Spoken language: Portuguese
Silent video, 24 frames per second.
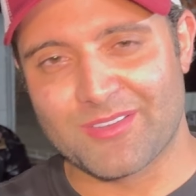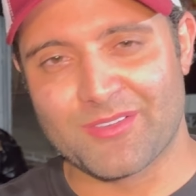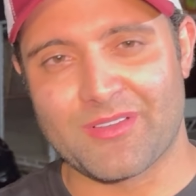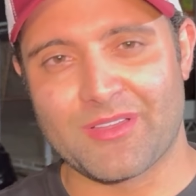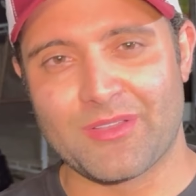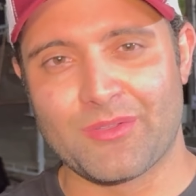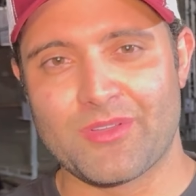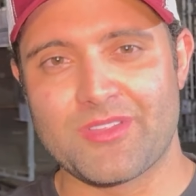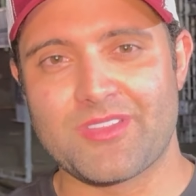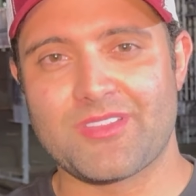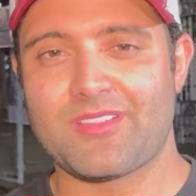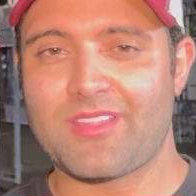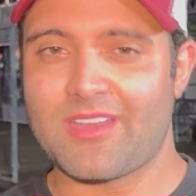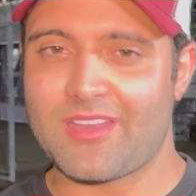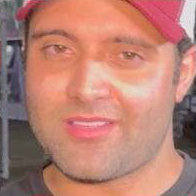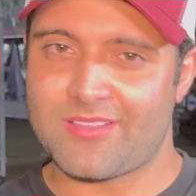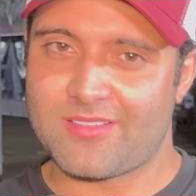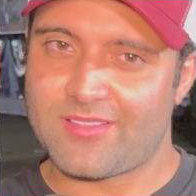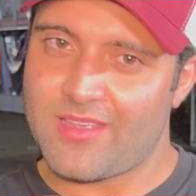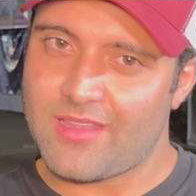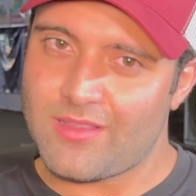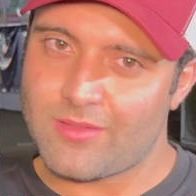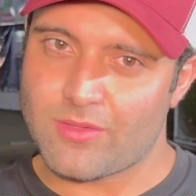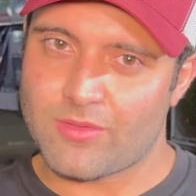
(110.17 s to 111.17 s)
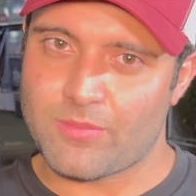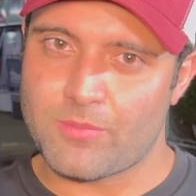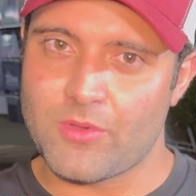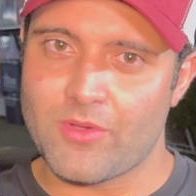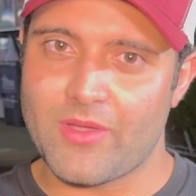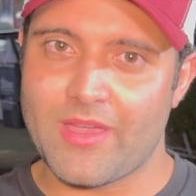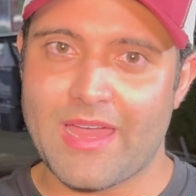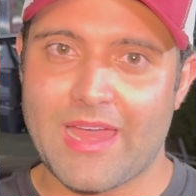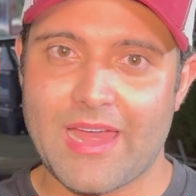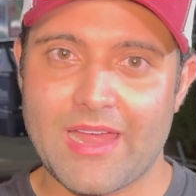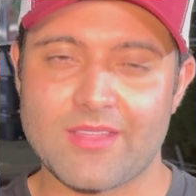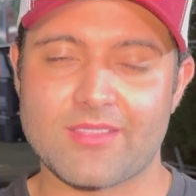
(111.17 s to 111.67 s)
no valor de 300 mil
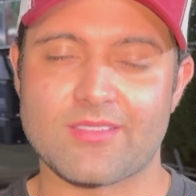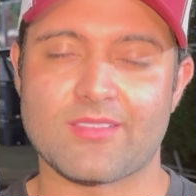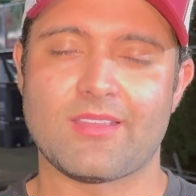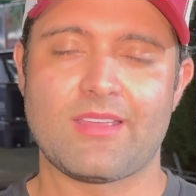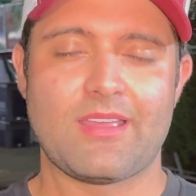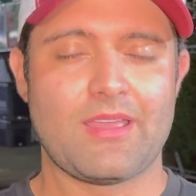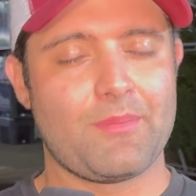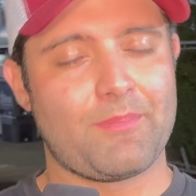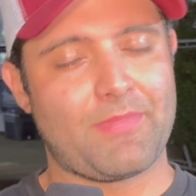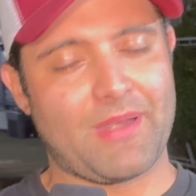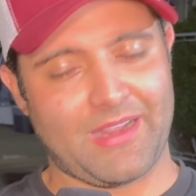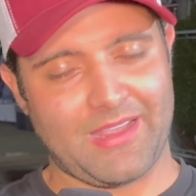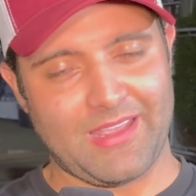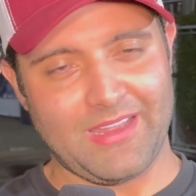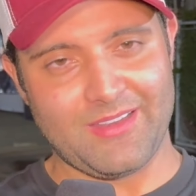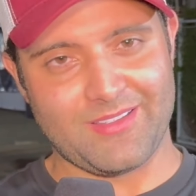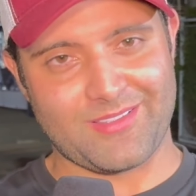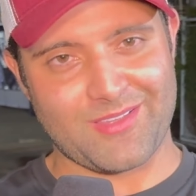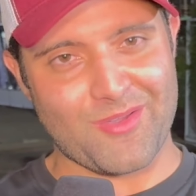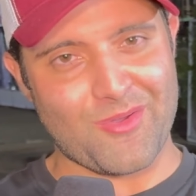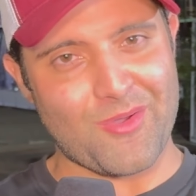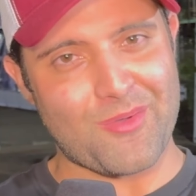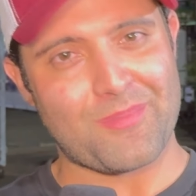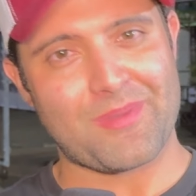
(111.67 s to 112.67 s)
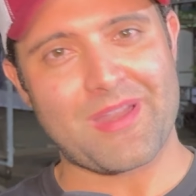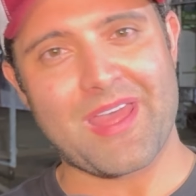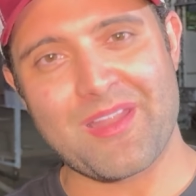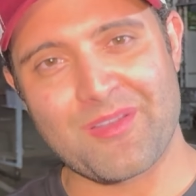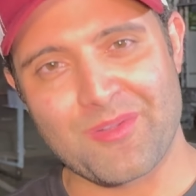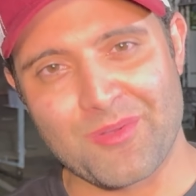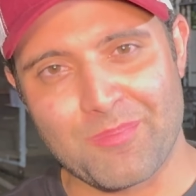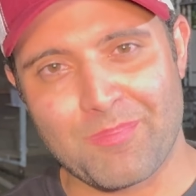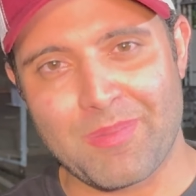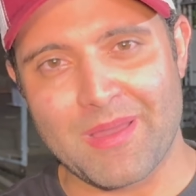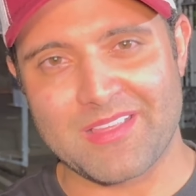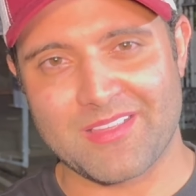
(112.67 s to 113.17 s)
reais para aqueles que
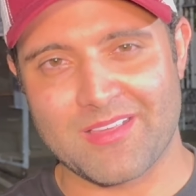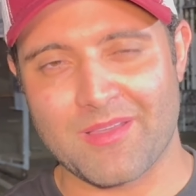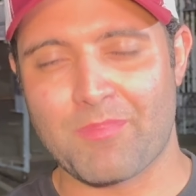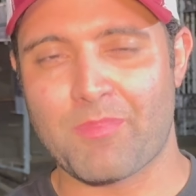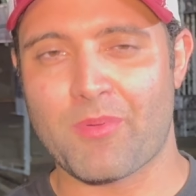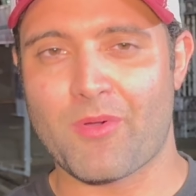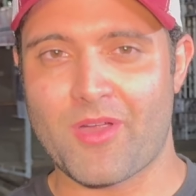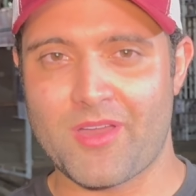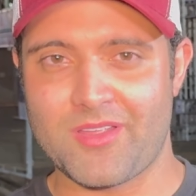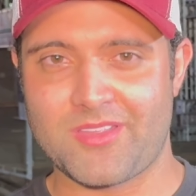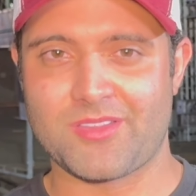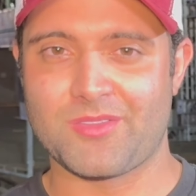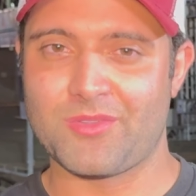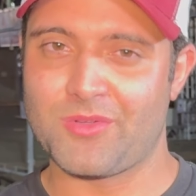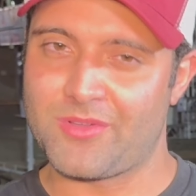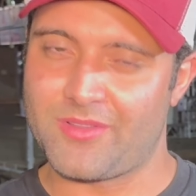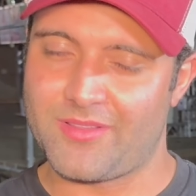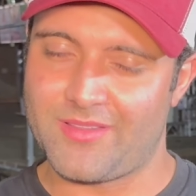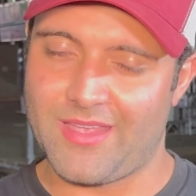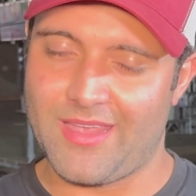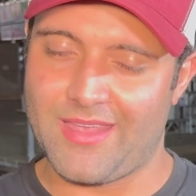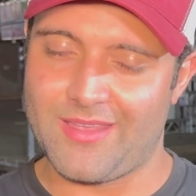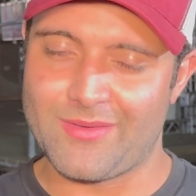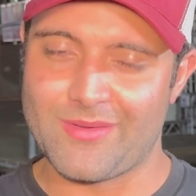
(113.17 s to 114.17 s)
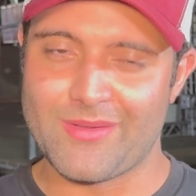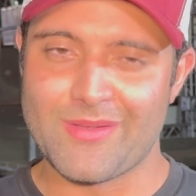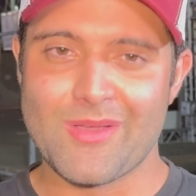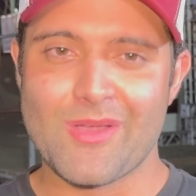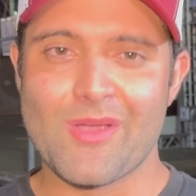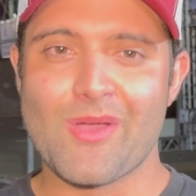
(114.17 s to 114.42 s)
compraram o passaporte do rodeio,